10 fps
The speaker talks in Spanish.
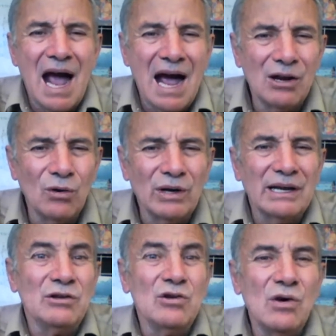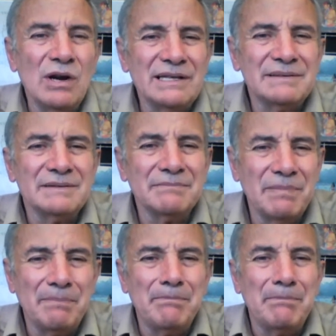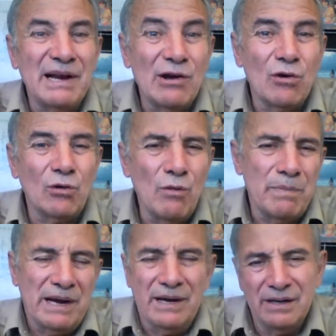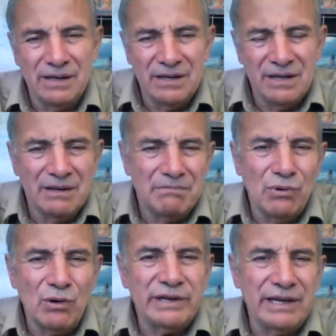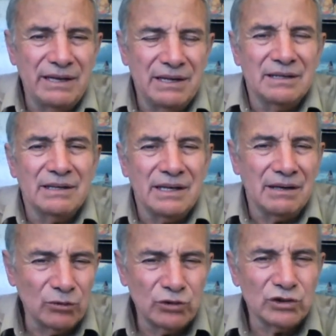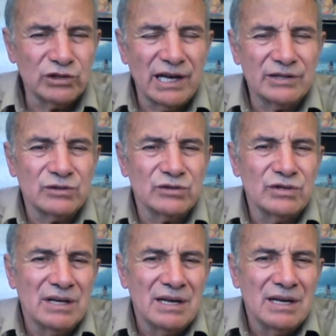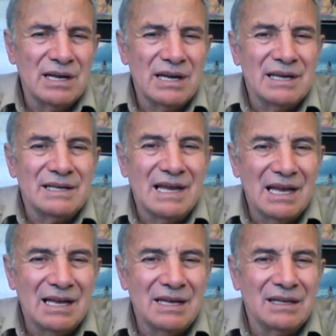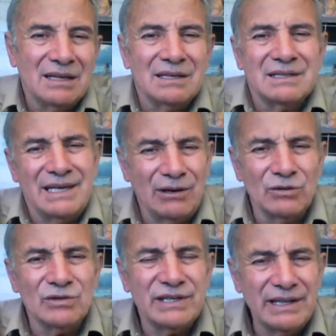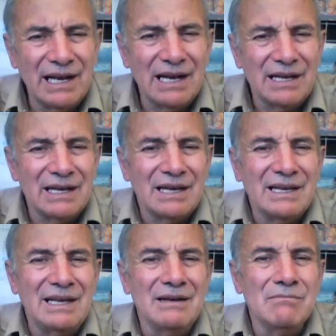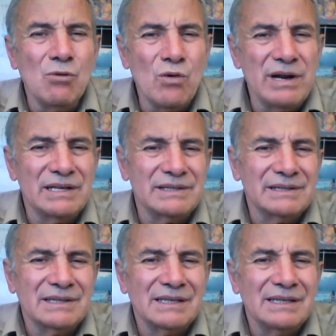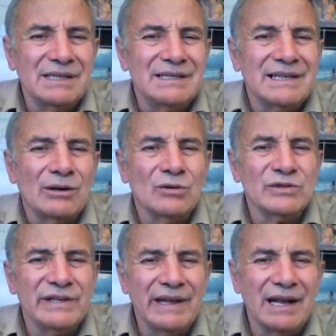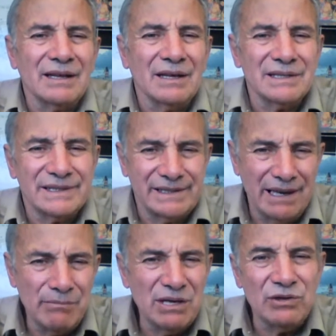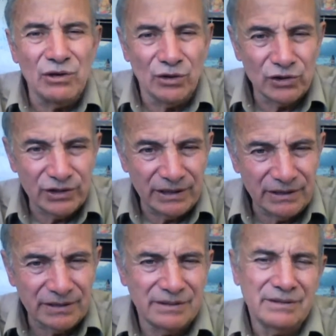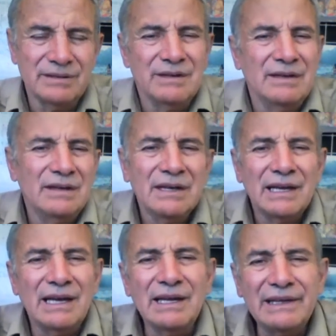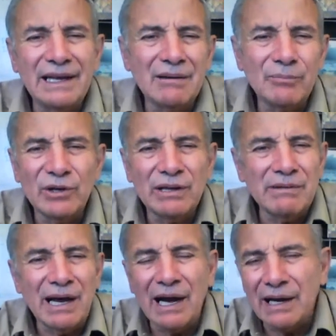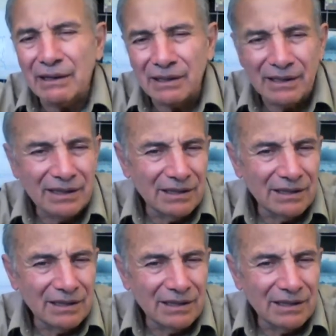algo que no les preocupa, porque en muchos casos se consideran inmunes y se consideran semidioses. Gente que puede viajar